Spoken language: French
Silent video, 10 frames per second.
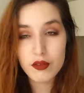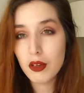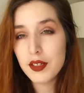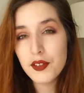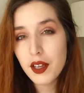
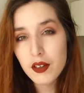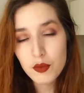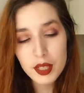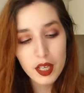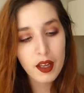actualité à
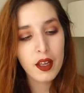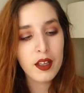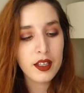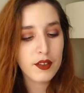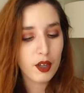lui.
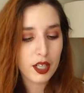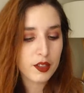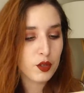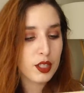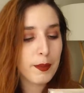Et
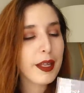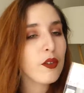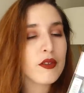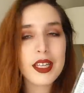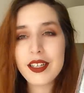voilà, et je sais pas
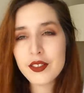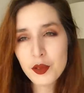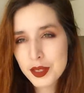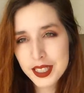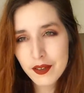dans quel
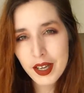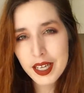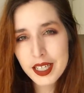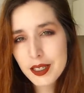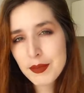sens ça va
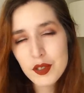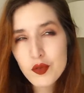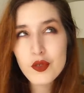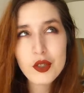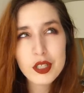aller, mais
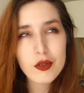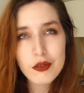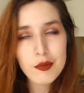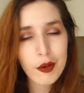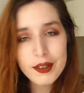tout ce que j'ai cru
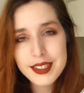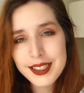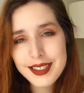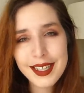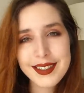comprendre,
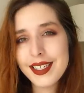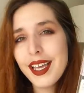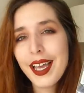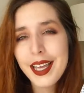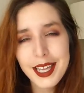c'est que c'est
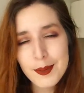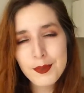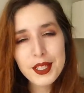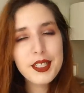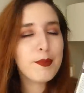assez
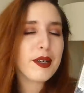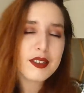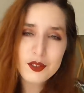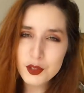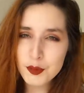épique,
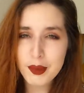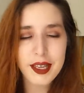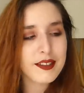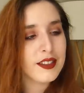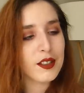plein de
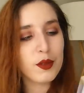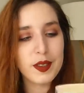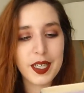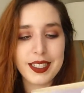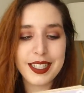suspense et que
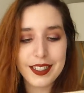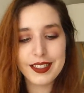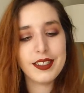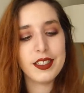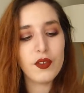c'est assez
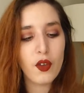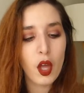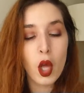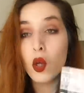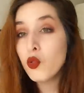addictif.
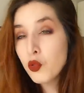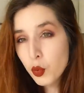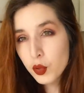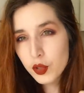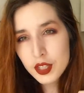
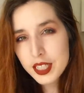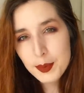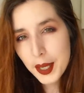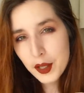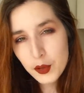Donc
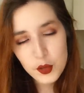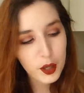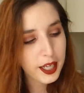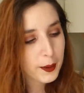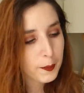j'espère que
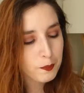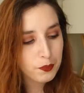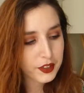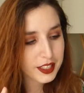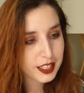j'aurai
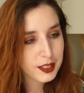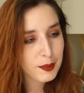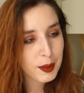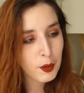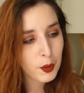cette
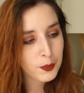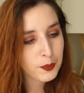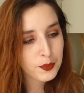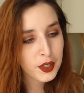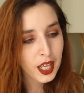
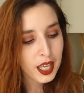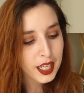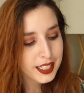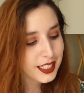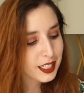même
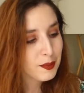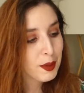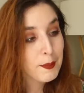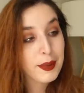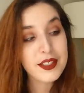cette
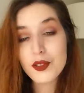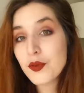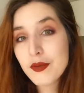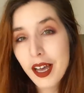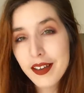même
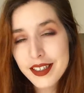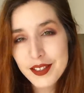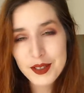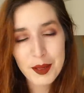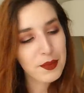passion hein,
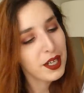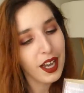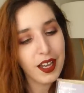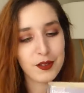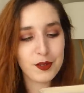et que ça me
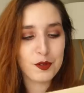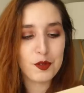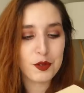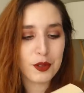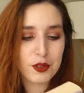plaira
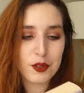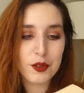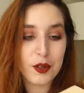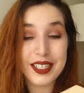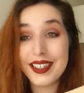tout autant
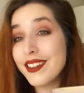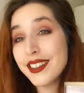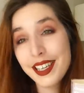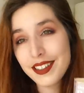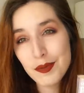que les
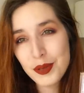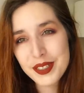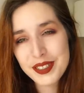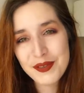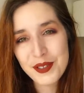critiques assez
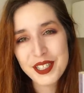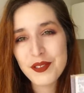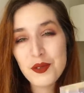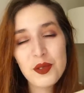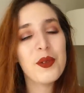positives que
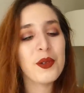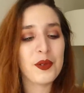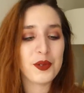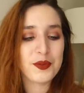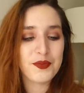j'ai toujours
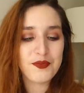entendues.